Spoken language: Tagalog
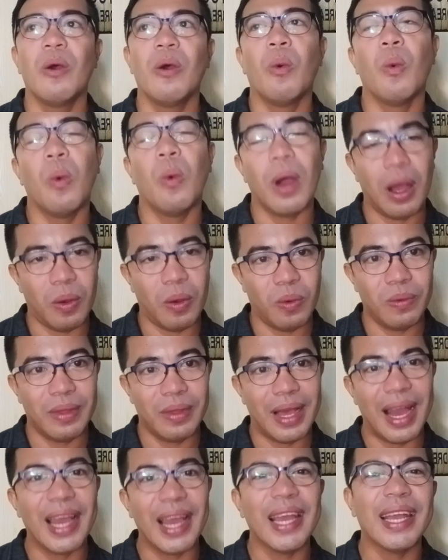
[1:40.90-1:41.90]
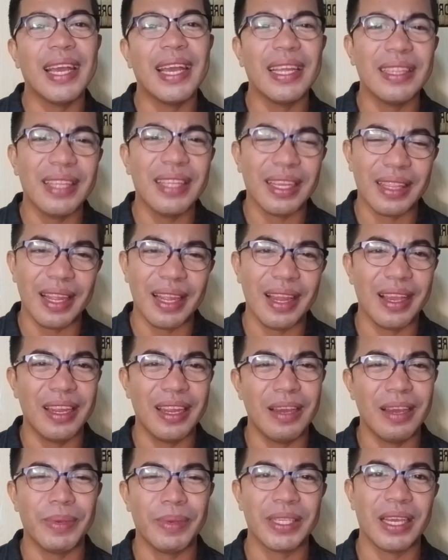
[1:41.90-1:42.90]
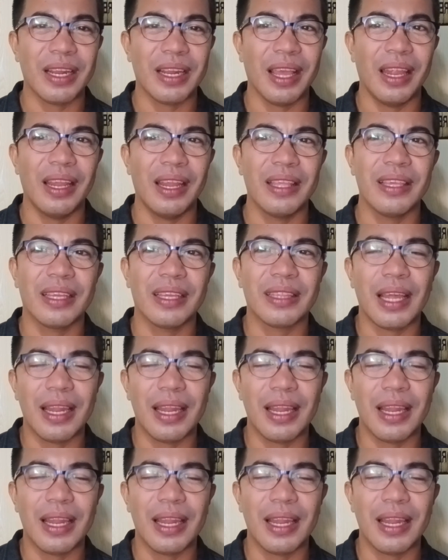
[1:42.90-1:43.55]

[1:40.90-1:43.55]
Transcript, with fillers: Wow, ang ganda talaga ng pasarela niya.